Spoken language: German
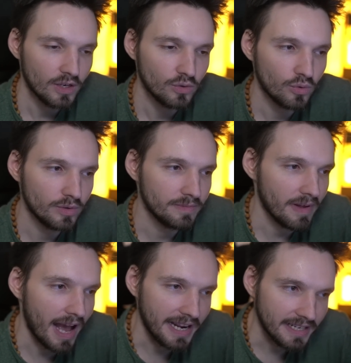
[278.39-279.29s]
Nun,
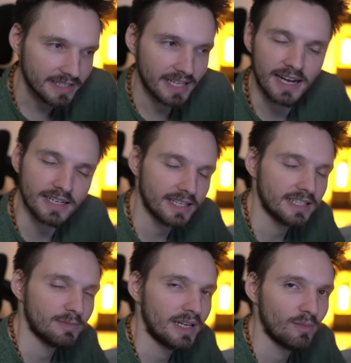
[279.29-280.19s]
eines Tages hat
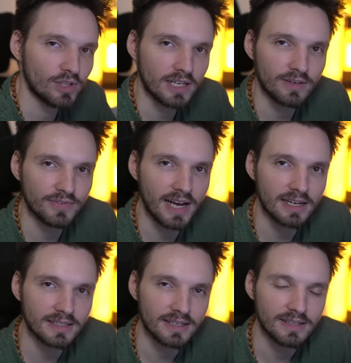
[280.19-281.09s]
sich meine Mutter
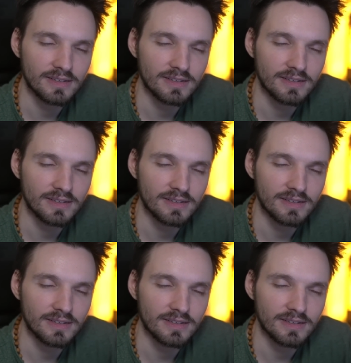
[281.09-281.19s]
gefragt,